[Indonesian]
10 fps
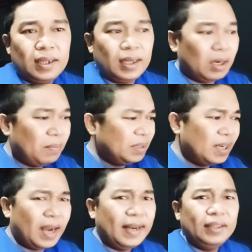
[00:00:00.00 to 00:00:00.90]
kalau
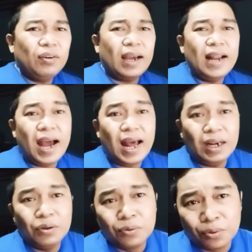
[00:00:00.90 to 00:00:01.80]
tidak ada itu kan
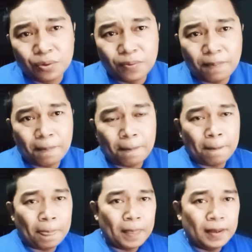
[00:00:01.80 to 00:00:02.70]
halu
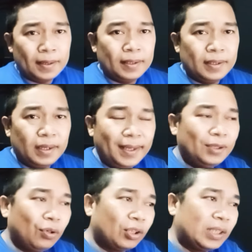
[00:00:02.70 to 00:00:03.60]

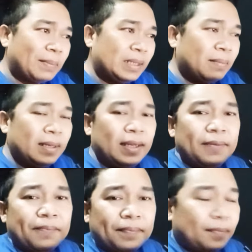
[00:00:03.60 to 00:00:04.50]
gitu loh teman-teman ya
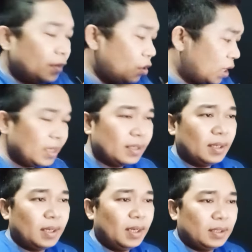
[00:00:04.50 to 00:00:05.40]
oke
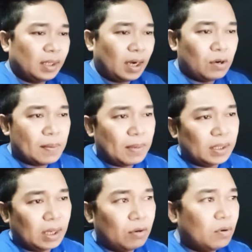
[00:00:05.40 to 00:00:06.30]
eh, terlalu lama
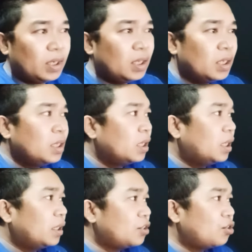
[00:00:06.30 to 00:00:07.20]
kita ngomong nih
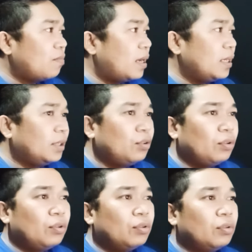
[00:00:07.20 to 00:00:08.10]
kita coba lihat
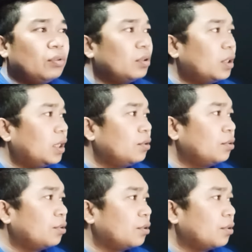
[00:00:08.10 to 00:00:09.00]
dulu aduh